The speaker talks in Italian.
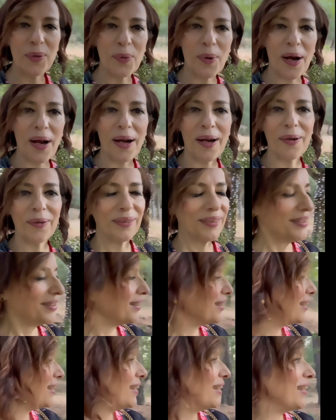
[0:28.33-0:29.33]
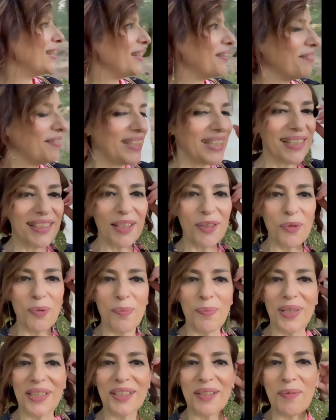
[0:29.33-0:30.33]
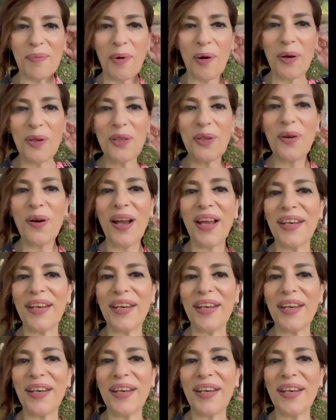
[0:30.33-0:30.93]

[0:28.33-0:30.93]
Wow. Invitata ad un matrimonio